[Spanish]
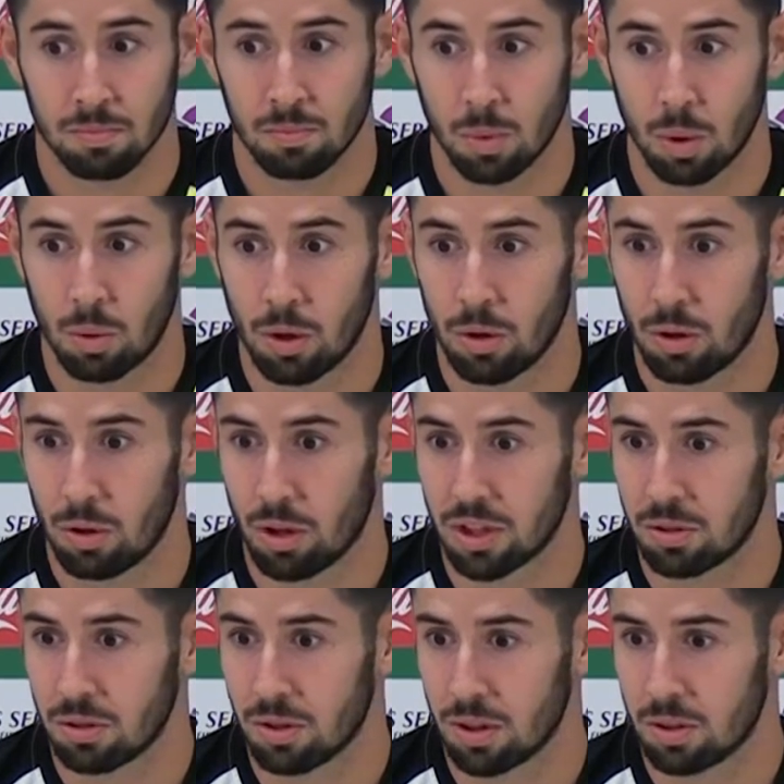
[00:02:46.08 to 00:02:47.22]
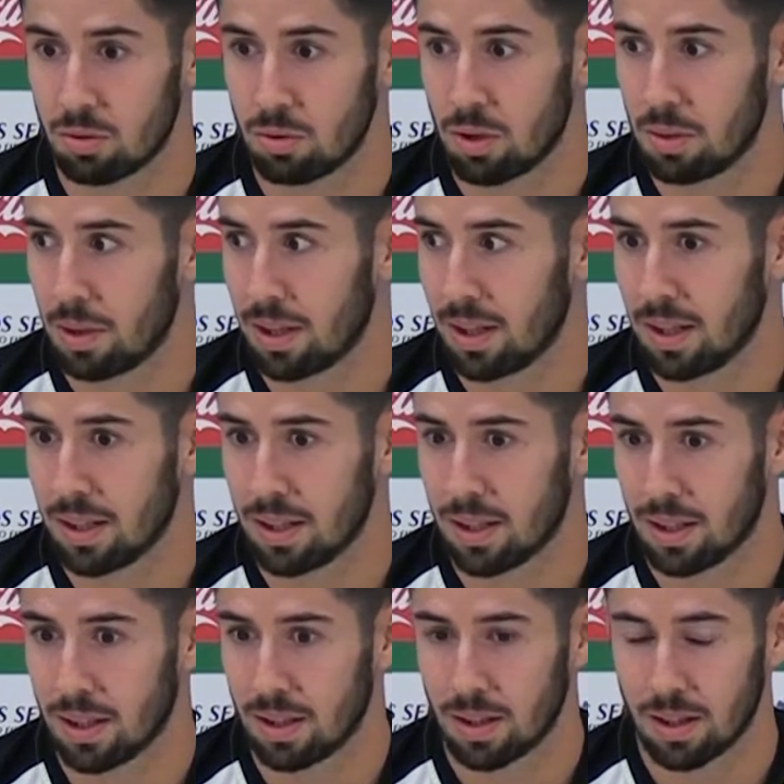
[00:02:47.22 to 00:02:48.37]
Pues bueno, yo creo que es, un rival
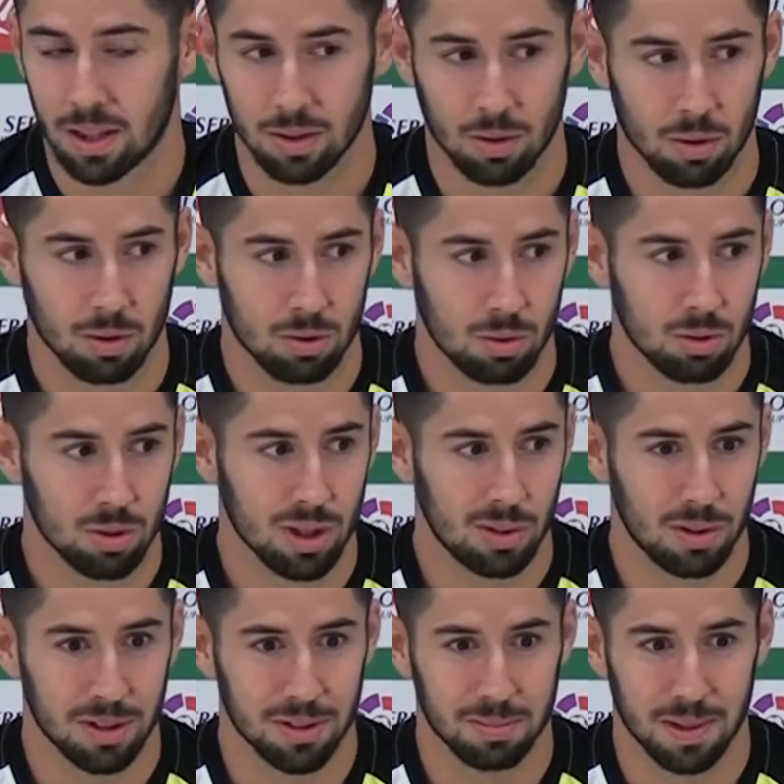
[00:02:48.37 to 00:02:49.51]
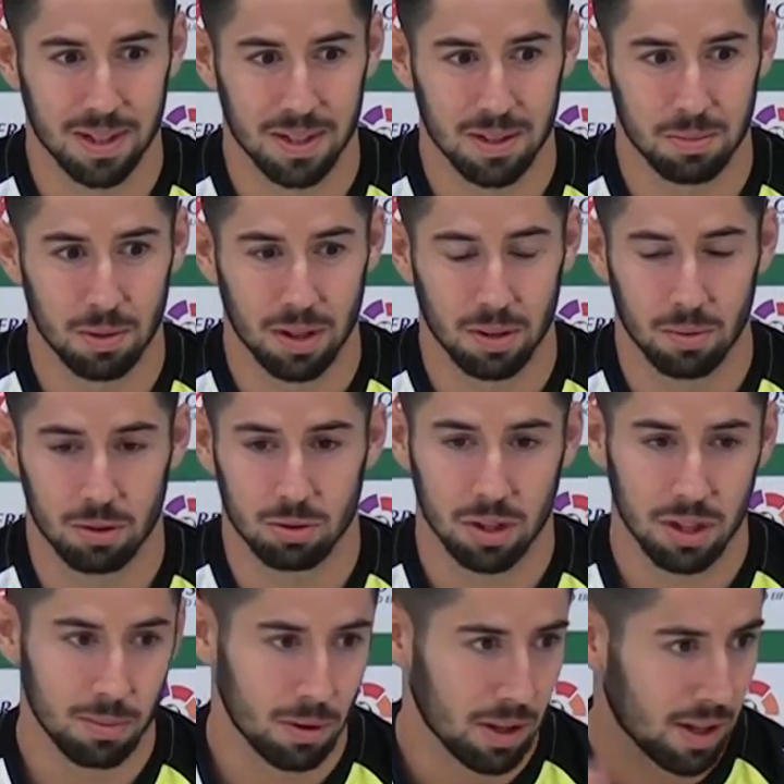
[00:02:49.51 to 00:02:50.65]
que, a todos nos gusta jugar esos partidos porque bueno, es un
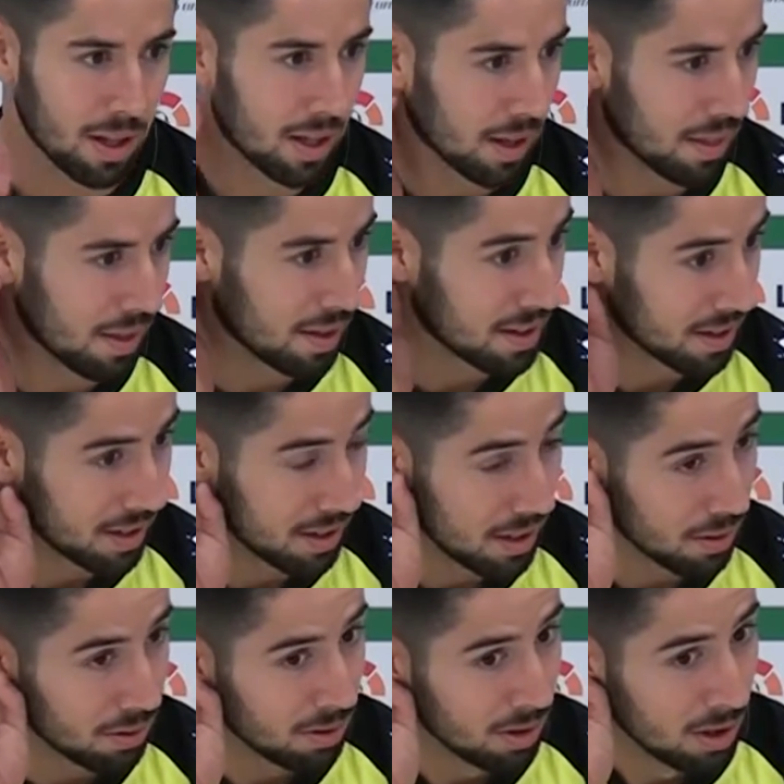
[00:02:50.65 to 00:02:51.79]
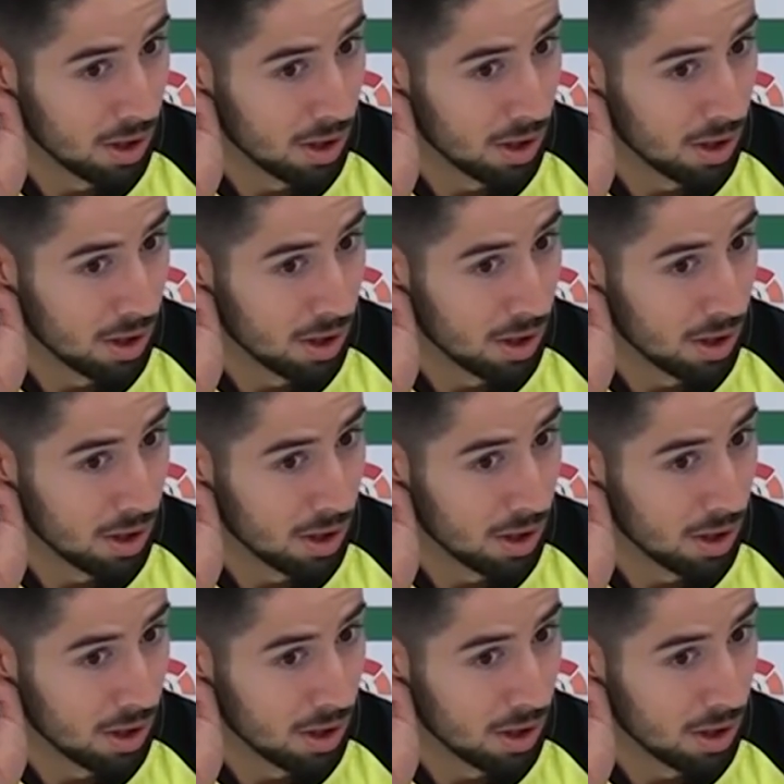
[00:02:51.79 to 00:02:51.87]
equipo recién descendido